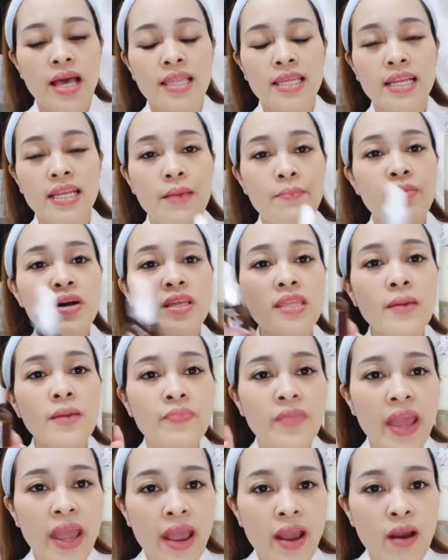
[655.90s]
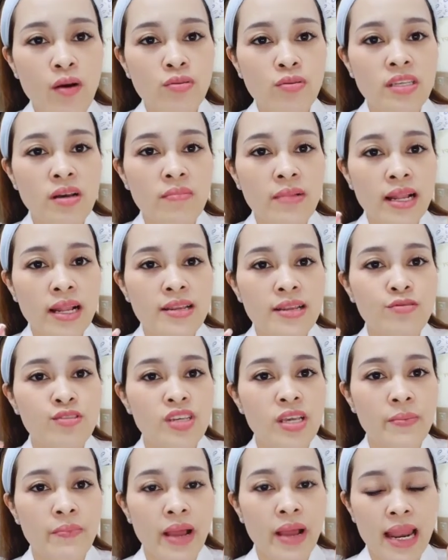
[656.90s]
Thì đến bước tiếp theo trong cái liệu
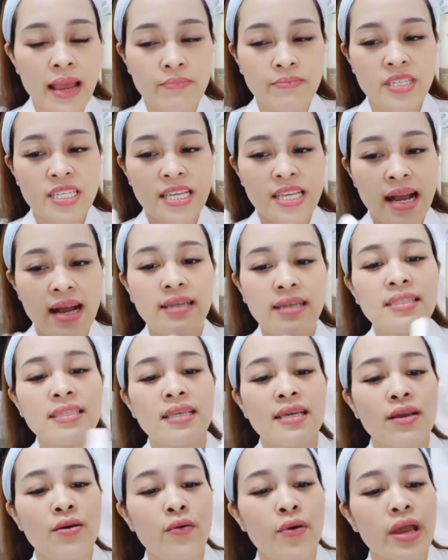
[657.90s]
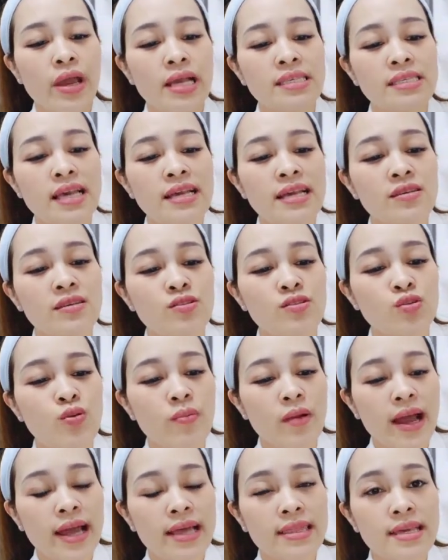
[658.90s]
trình mà làm trắng thì Huế sẽ sử
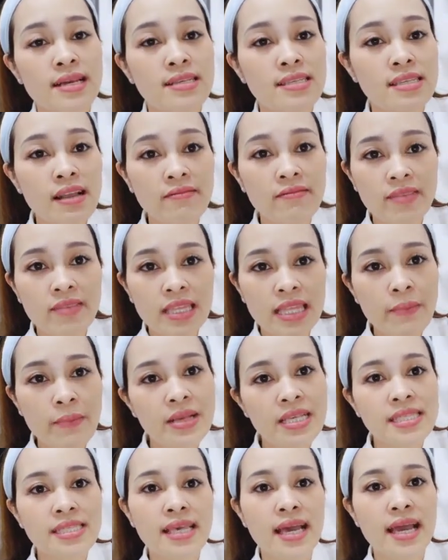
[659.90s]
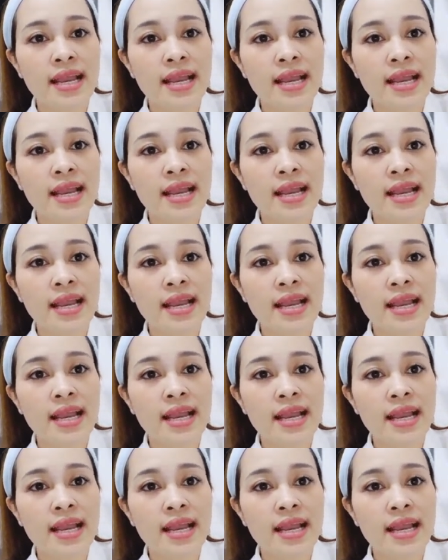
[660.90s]
dụng cái tinh chất vitamin C